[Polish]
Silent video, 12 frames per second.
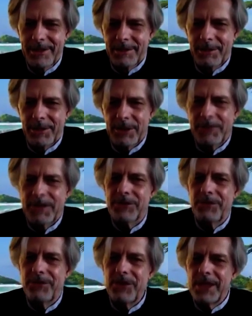ponieważ
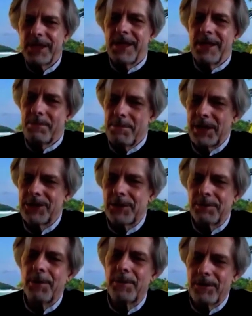wy macie
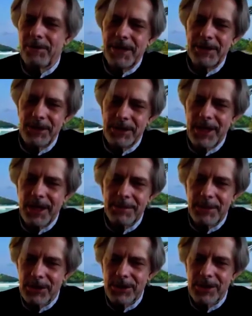poprowadzić tak
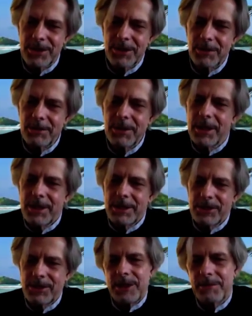mężczyzną,
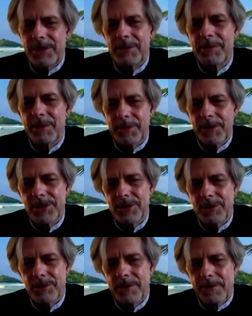żeby po
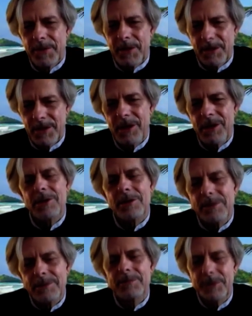prostu
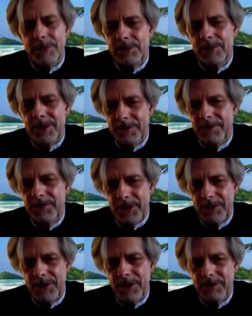no, był tym
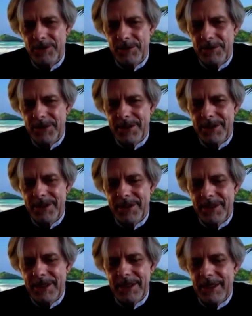wyjątkowym.
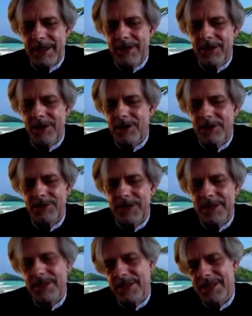I to od
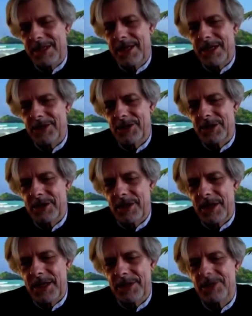was zależy.
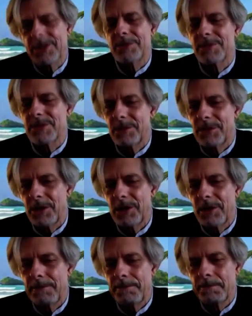A co z tym
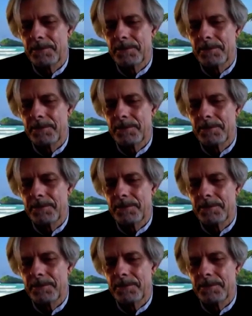zrobiono?